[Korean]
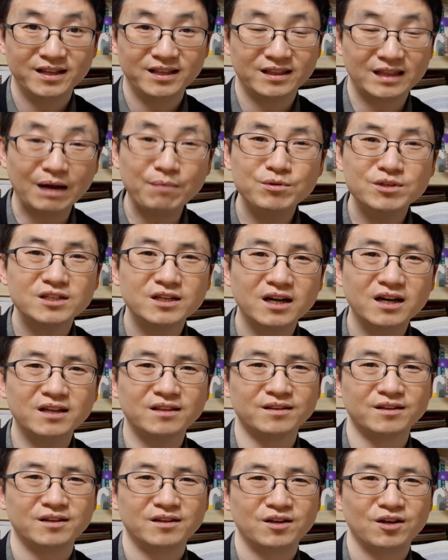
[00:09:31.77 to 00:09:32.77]
남은
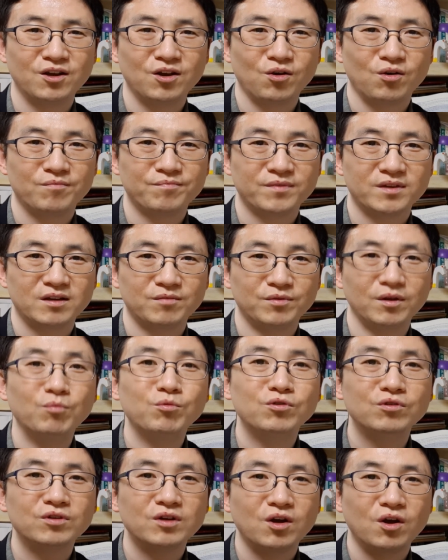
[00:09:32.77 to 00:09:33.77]
시간
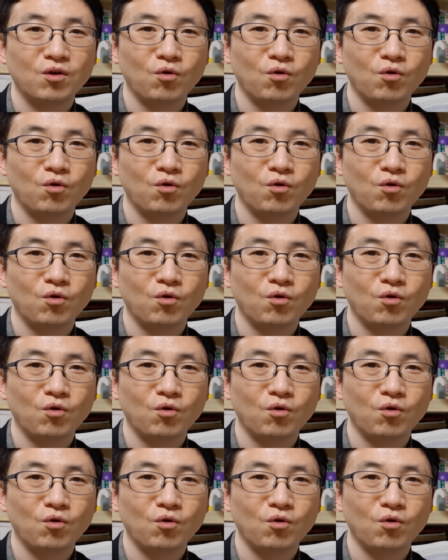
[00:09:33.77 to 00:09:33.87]
너무